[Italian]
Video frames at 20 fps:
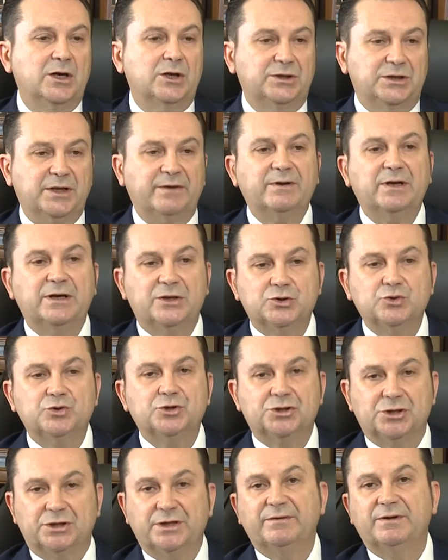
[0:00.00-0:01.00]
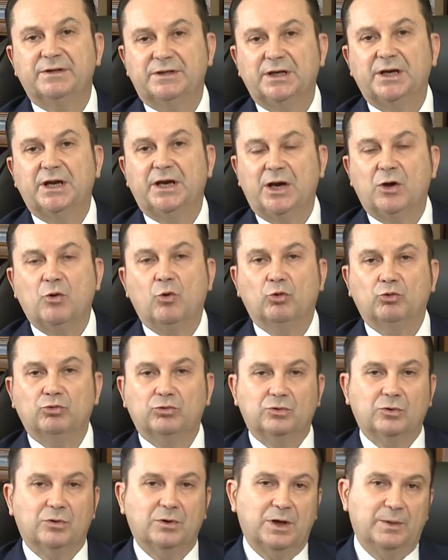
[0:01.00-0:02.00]
deve, il giudice deve tenere
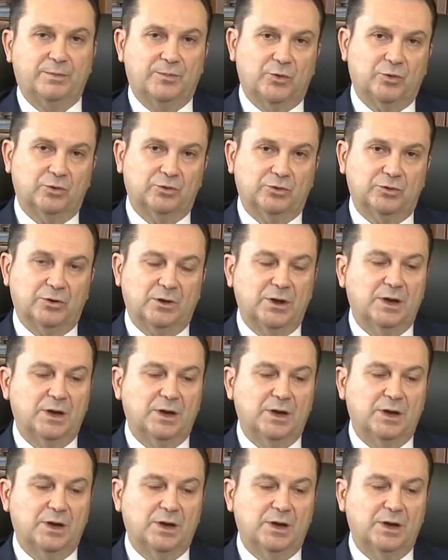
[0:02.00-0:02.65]
conto appunto